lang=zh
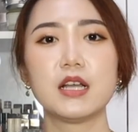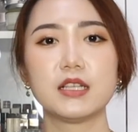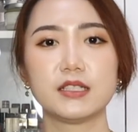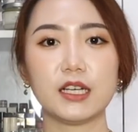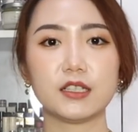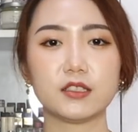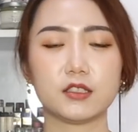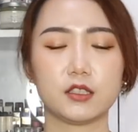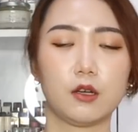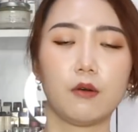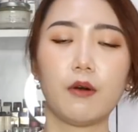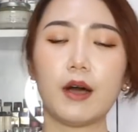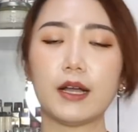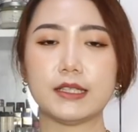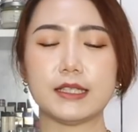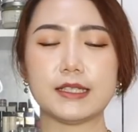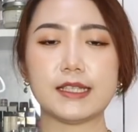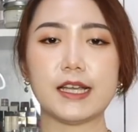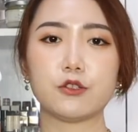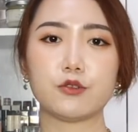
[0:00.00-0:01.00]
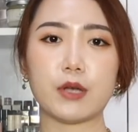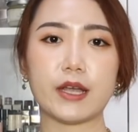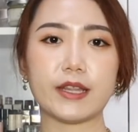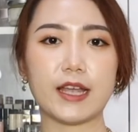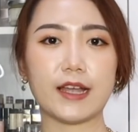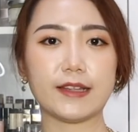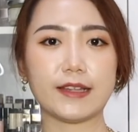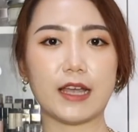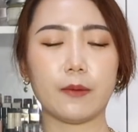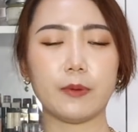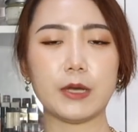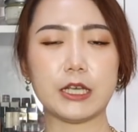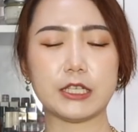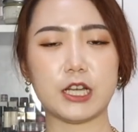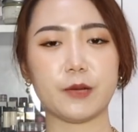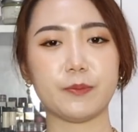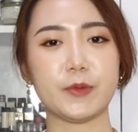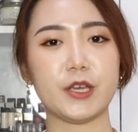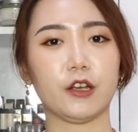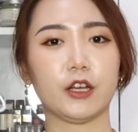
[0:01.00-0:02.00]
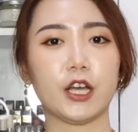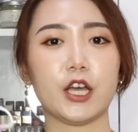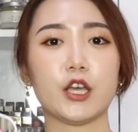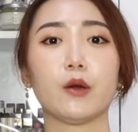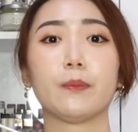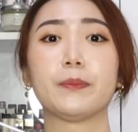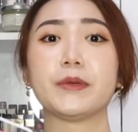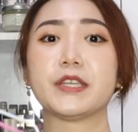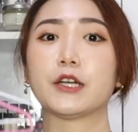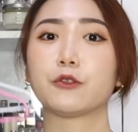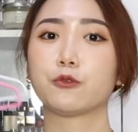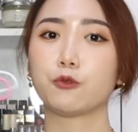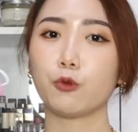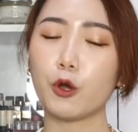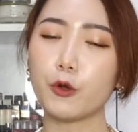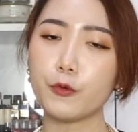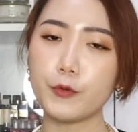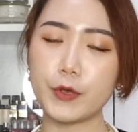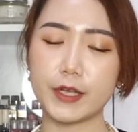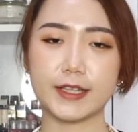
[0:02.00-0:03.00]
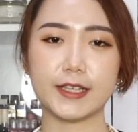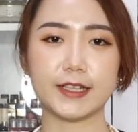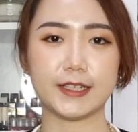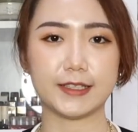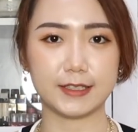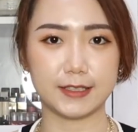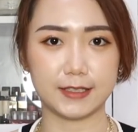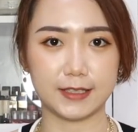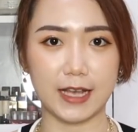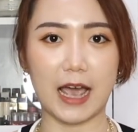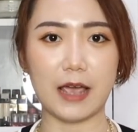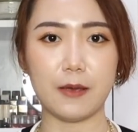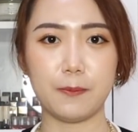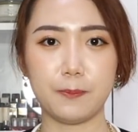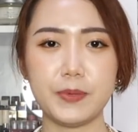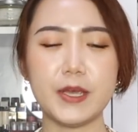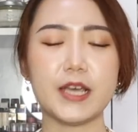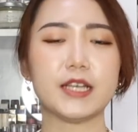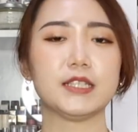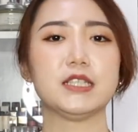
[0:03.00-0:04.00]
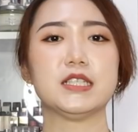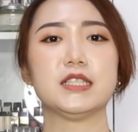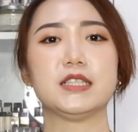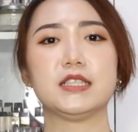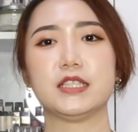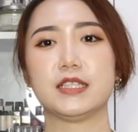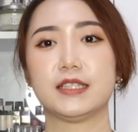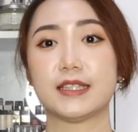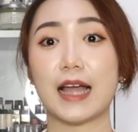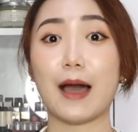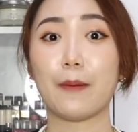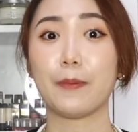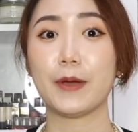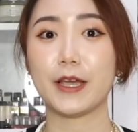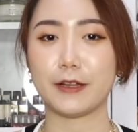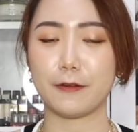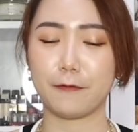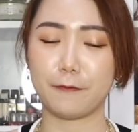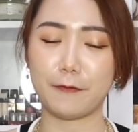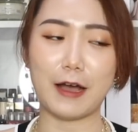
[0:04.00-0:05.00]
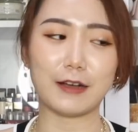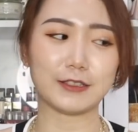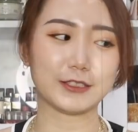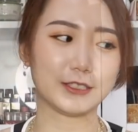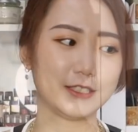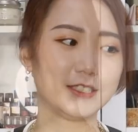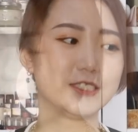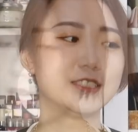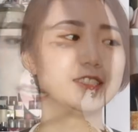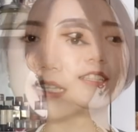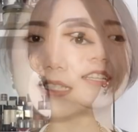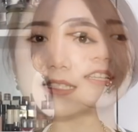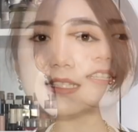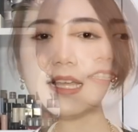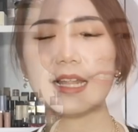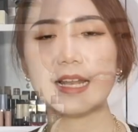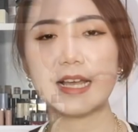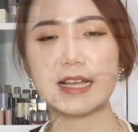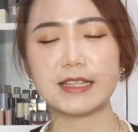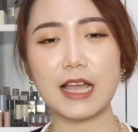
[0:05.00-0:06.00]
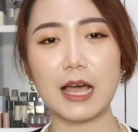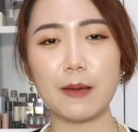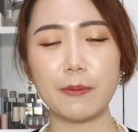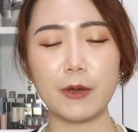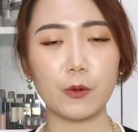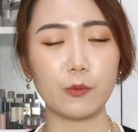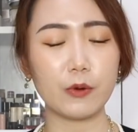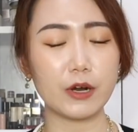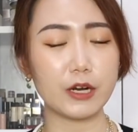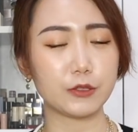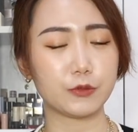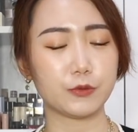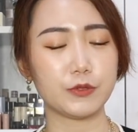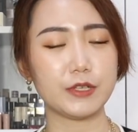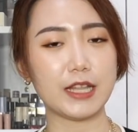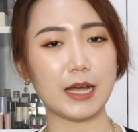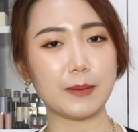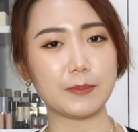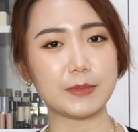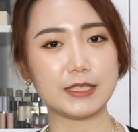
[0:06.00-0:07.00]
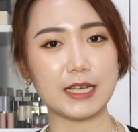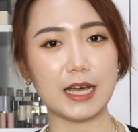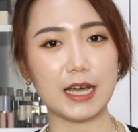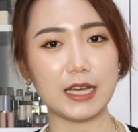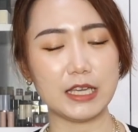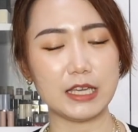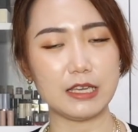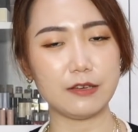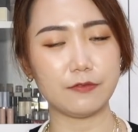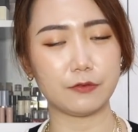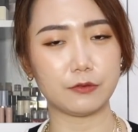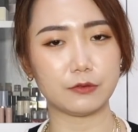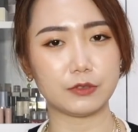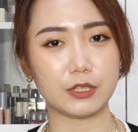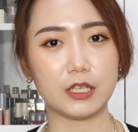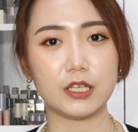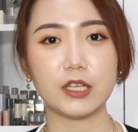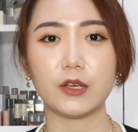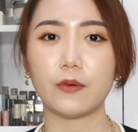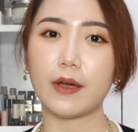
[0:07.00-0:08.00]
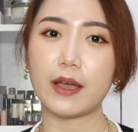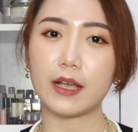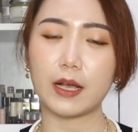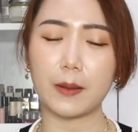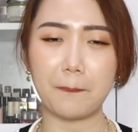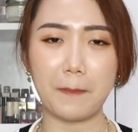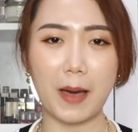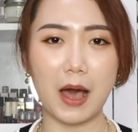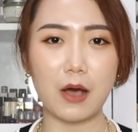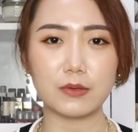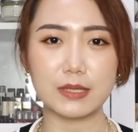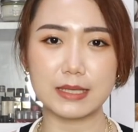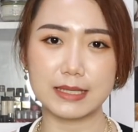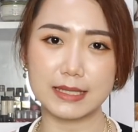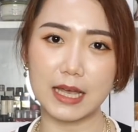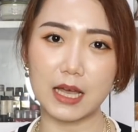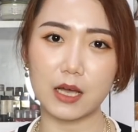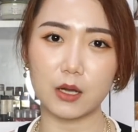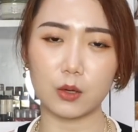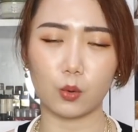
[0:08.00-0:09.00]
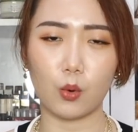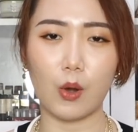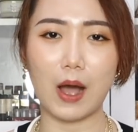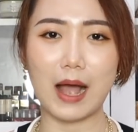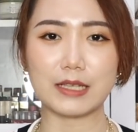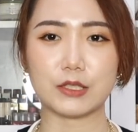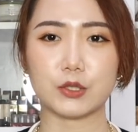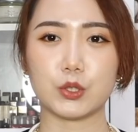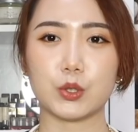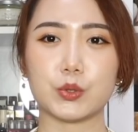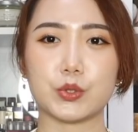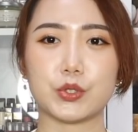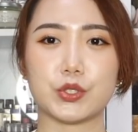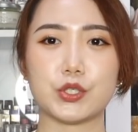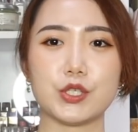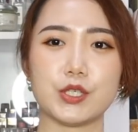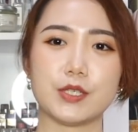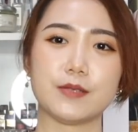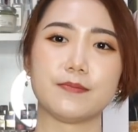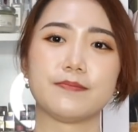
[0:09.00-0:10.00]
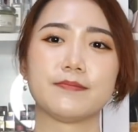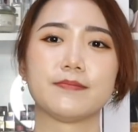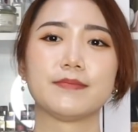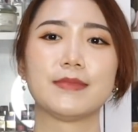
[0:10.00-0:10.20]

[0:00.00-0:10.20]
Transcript: 这样子的话，你在穿搭搭配上面也可以有比较多元的改变以及搭配的方式。再来搭配 w e a r to Eat 他们家衣服呢，另外一个包色款就是。